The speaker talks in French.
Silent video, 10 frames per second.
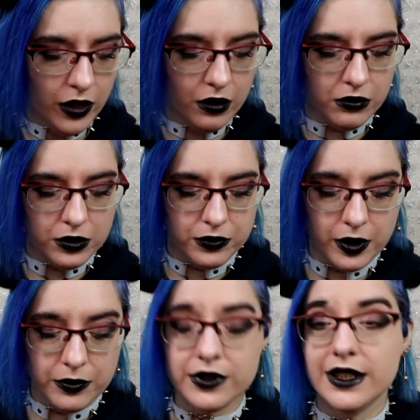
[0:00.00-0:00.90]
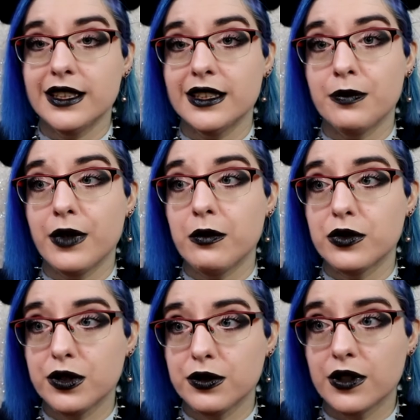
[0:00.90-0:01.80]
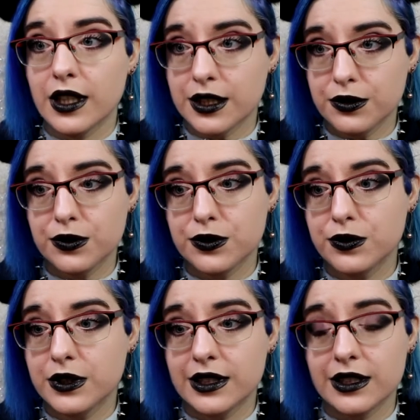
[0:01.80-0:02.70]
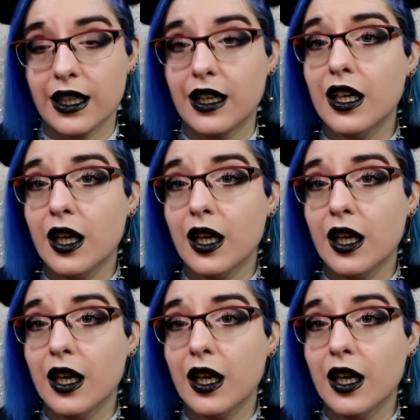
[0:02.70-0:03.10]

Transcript: Donc vraiment n'hésitez pas à me suivre sur les réseaux sociaux, etc.